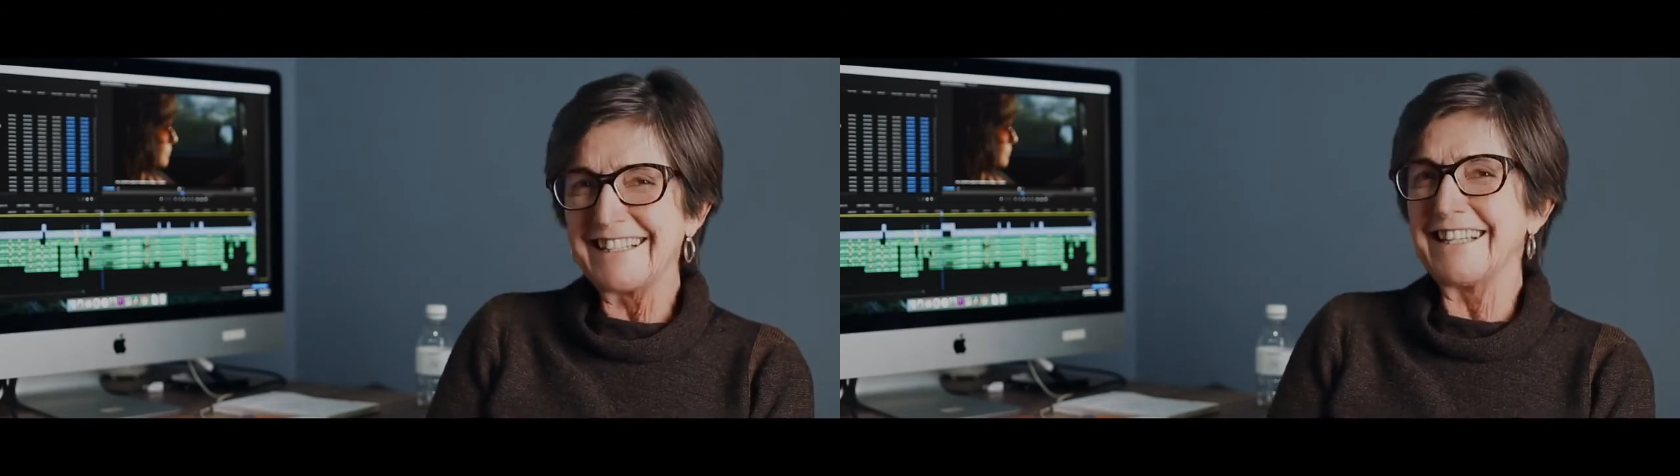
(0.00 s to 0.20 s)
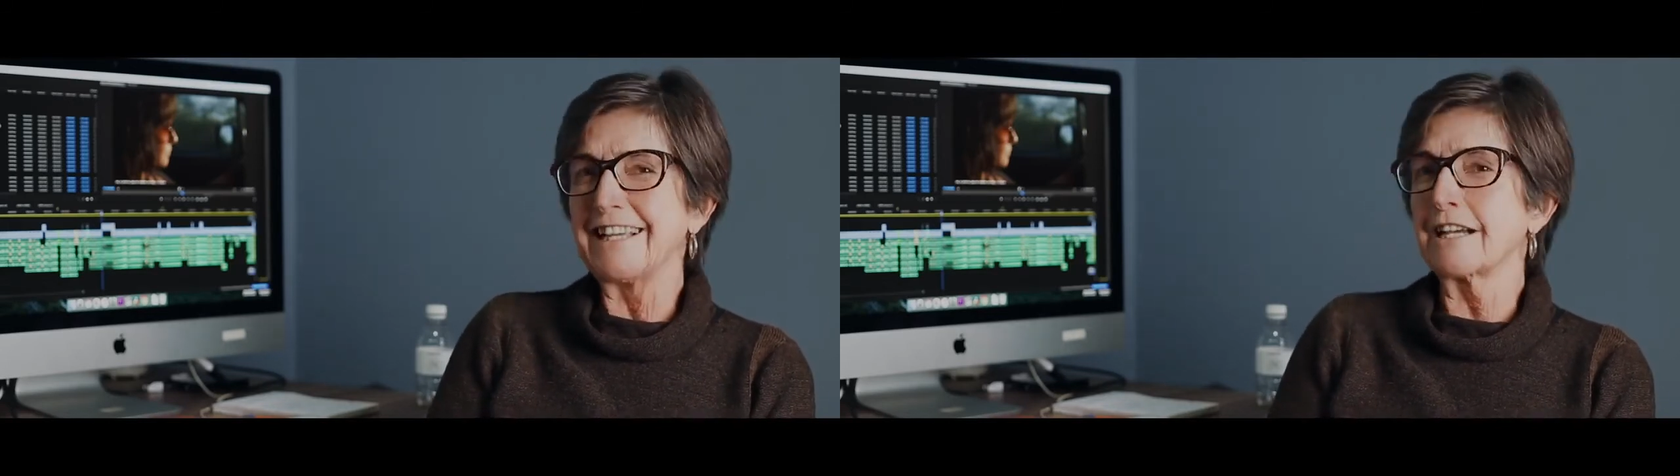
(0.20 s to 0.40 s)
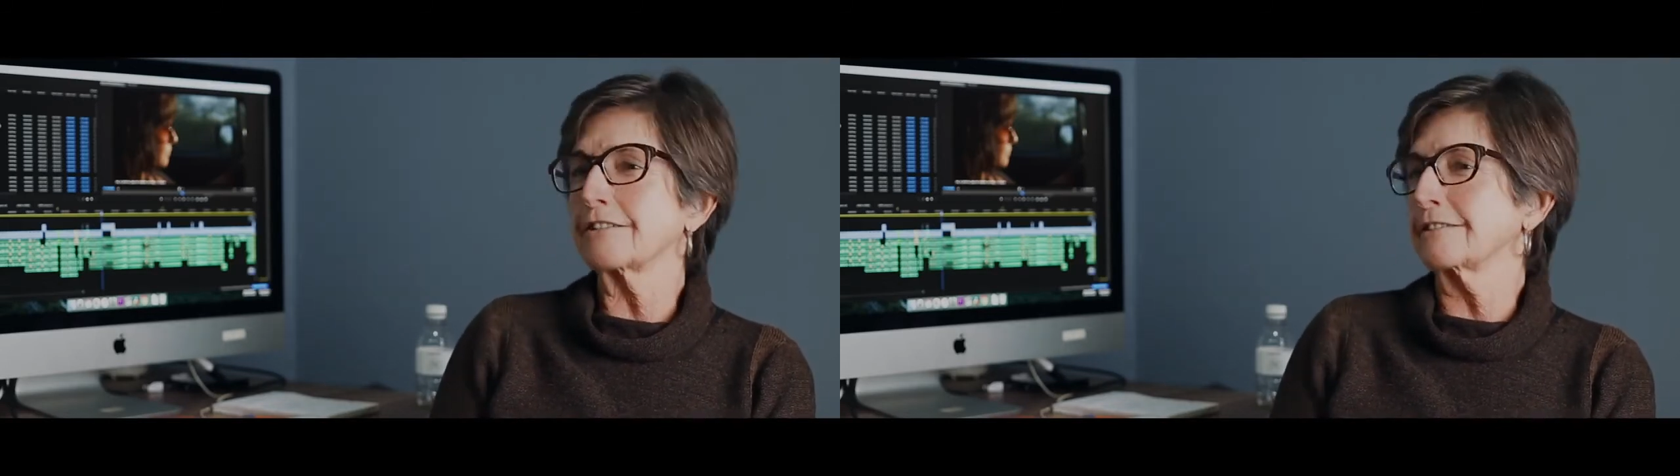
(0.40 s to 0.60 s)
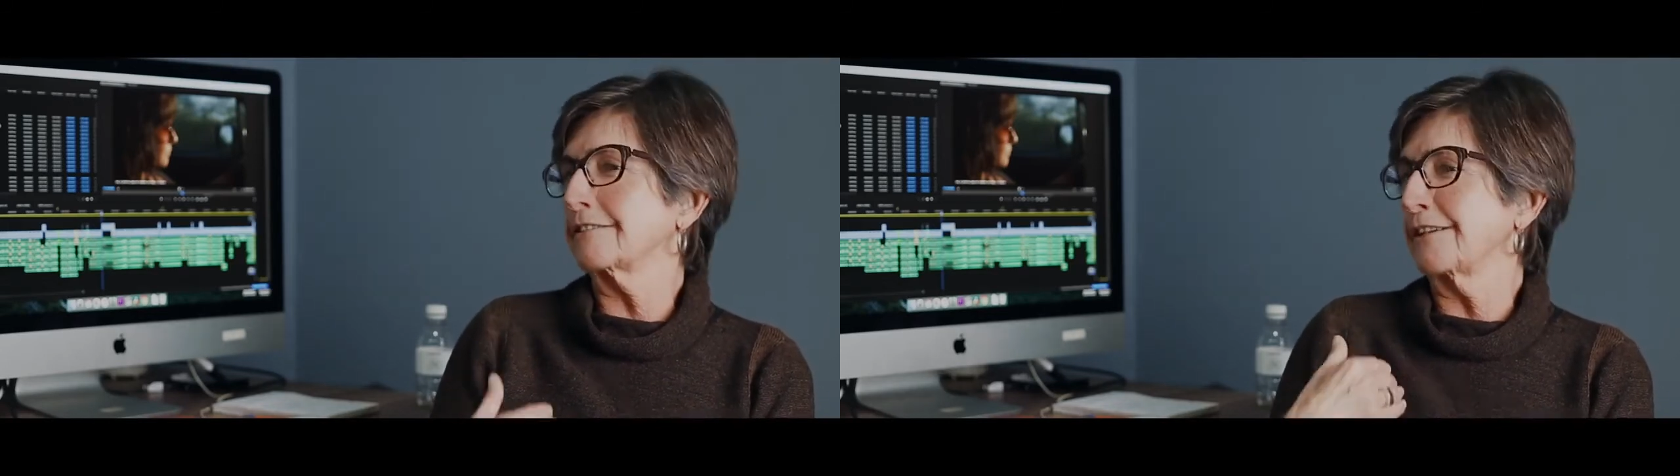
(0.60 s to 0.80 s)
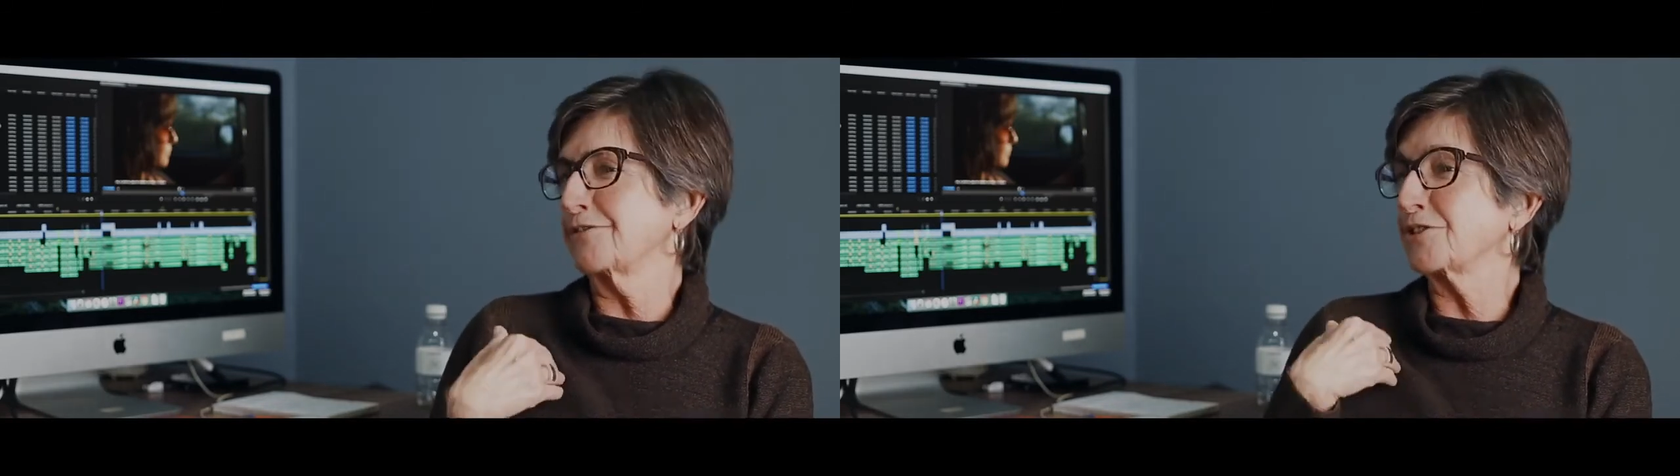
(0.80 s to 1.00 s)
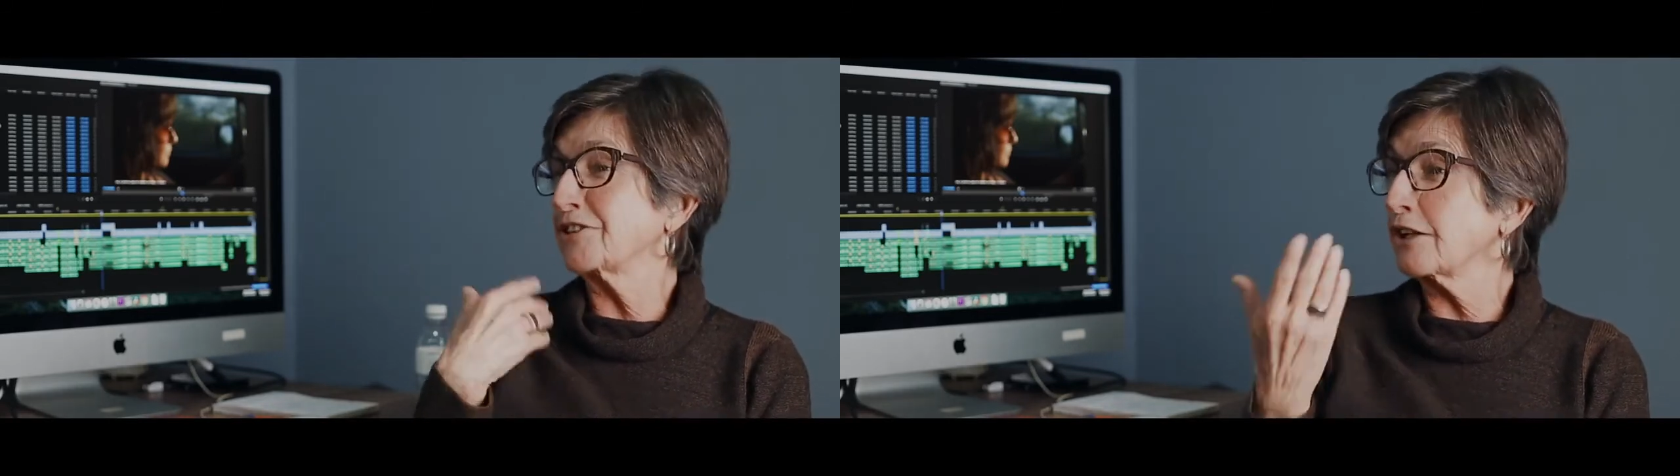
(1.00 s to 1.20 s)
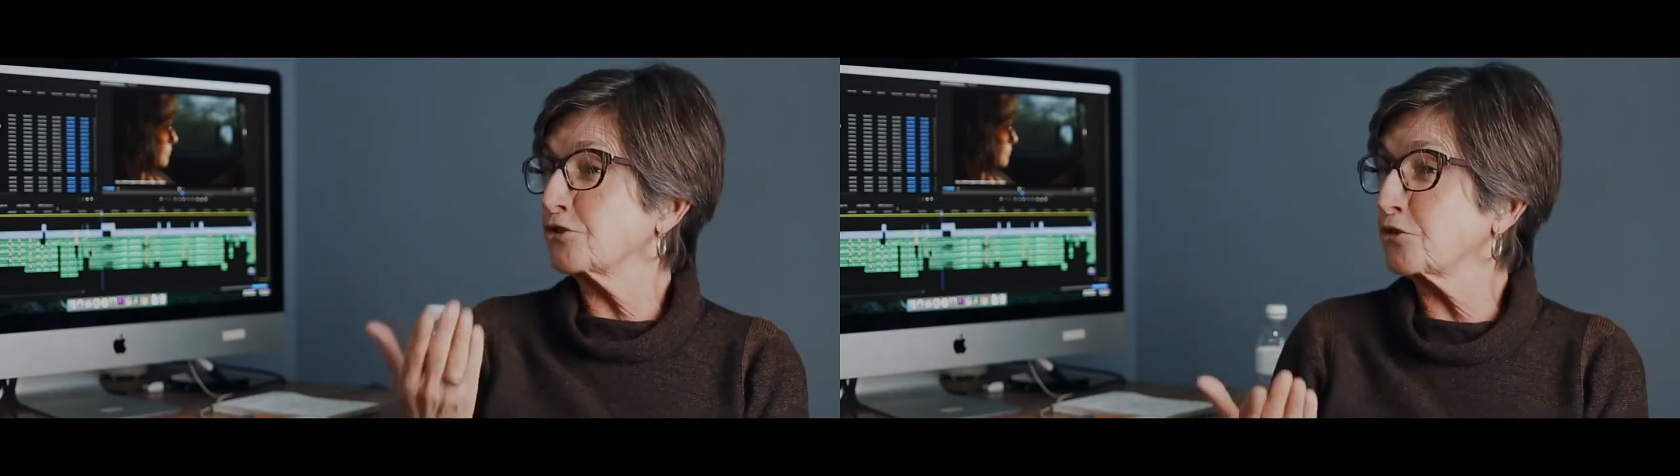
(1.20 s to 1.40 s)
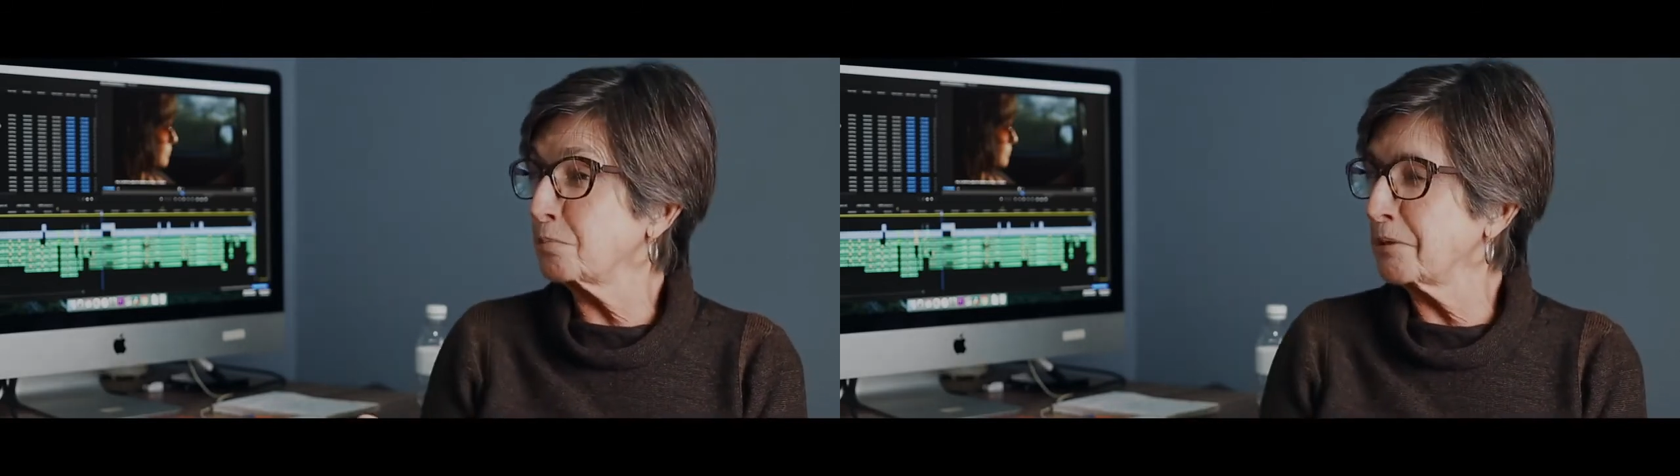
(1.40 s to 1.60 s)
que a gente tem
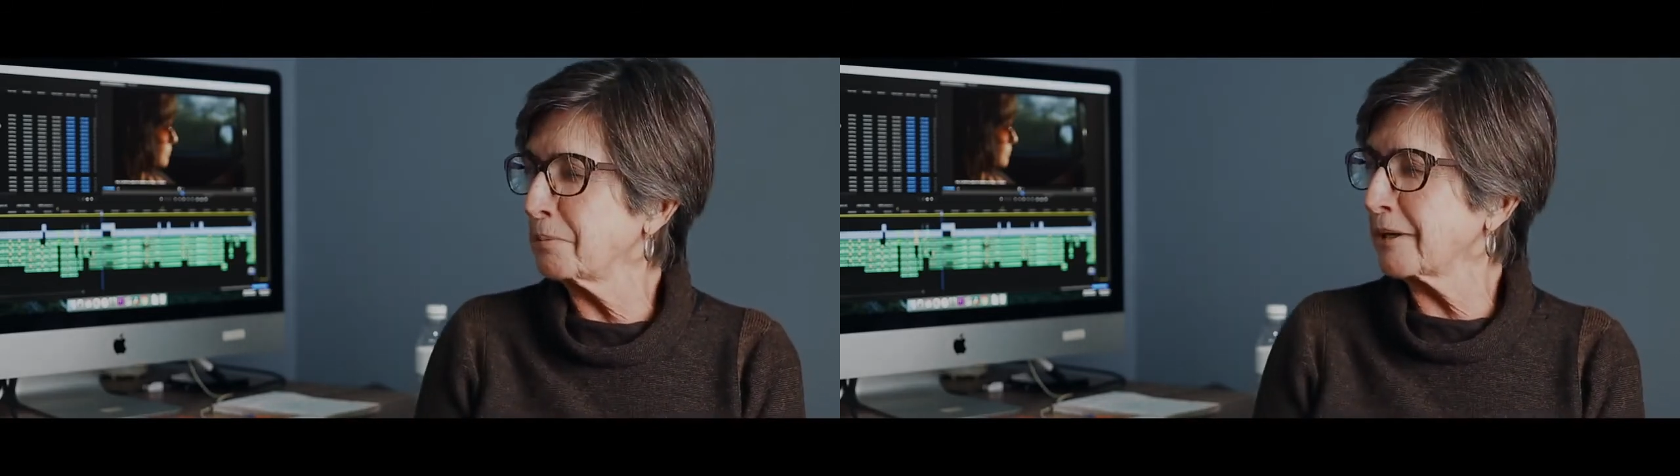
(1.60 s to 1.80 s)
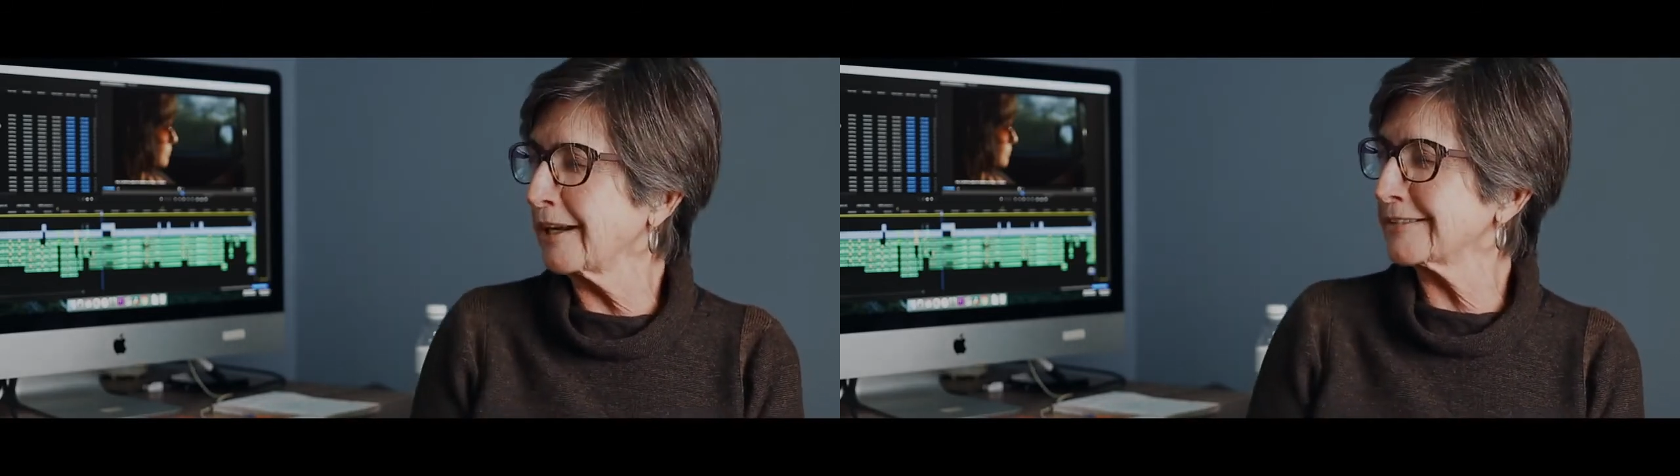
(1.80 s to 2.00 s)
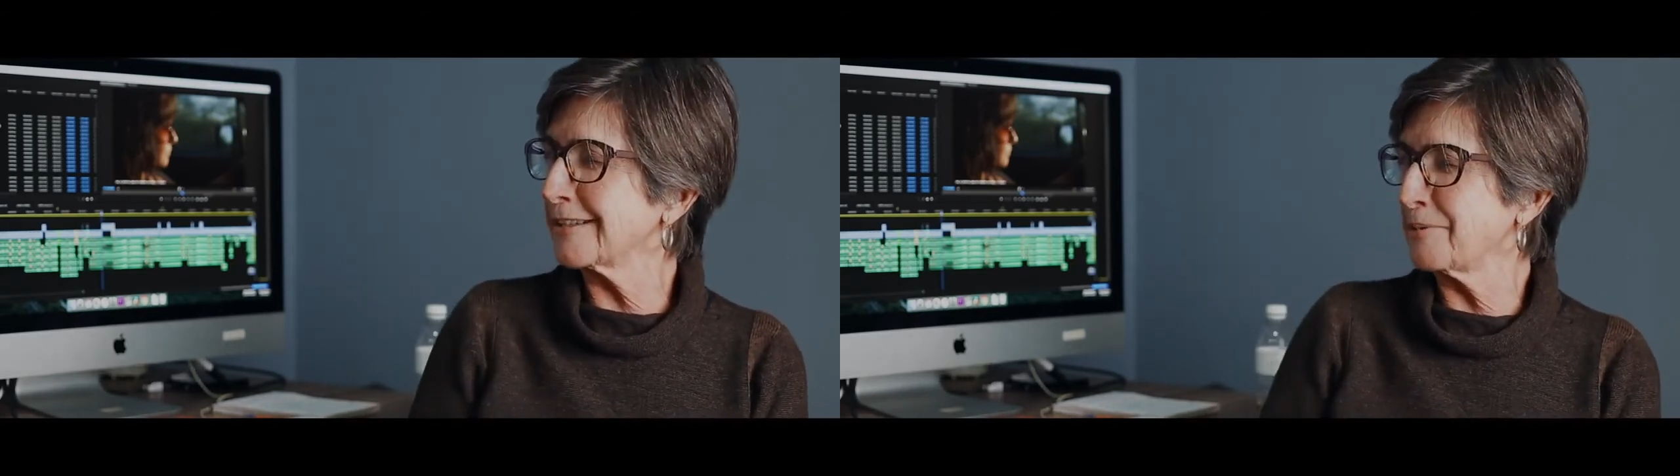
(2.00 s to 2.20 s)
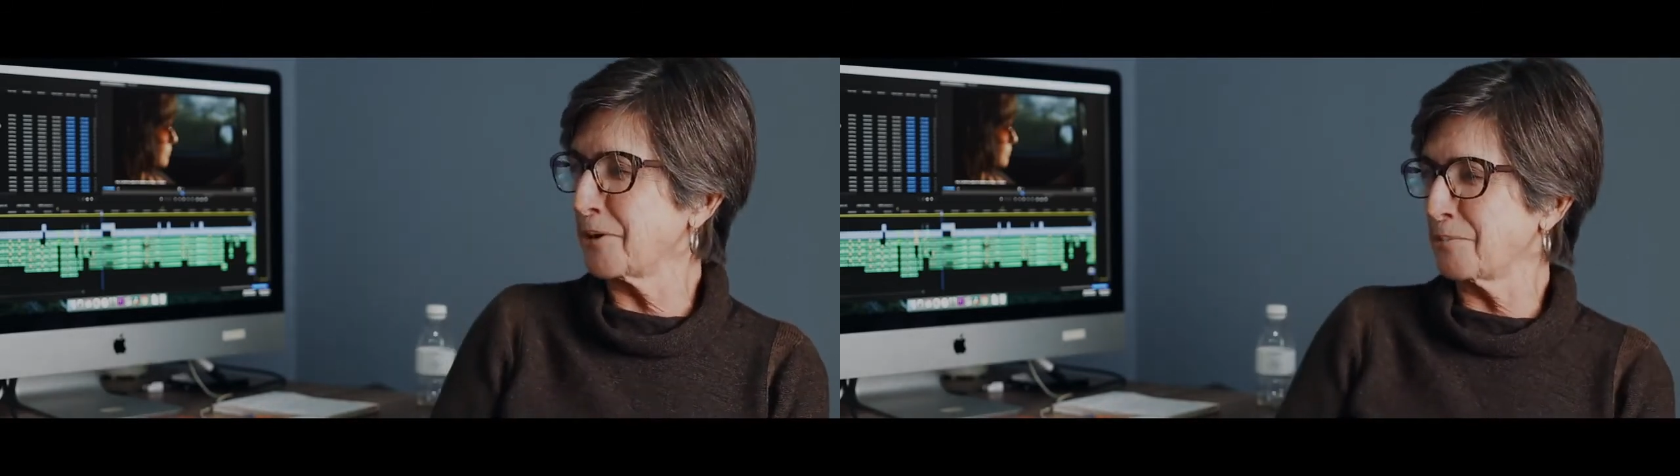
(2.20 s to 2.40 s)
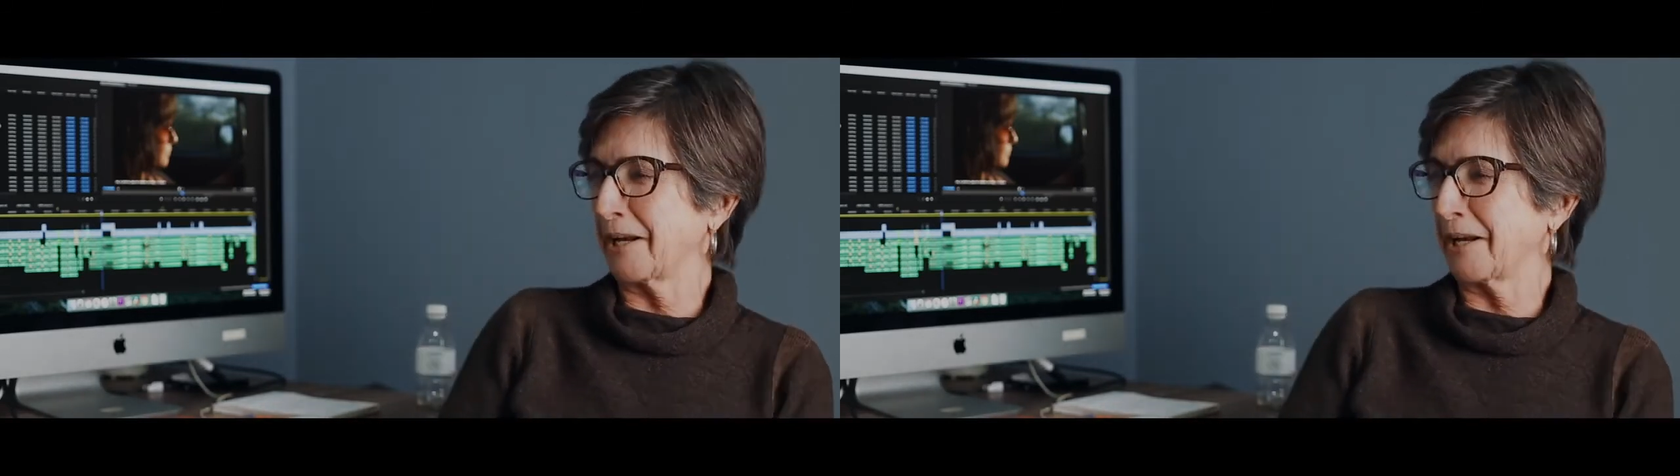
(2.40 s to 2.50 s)
vontade de subir para receber o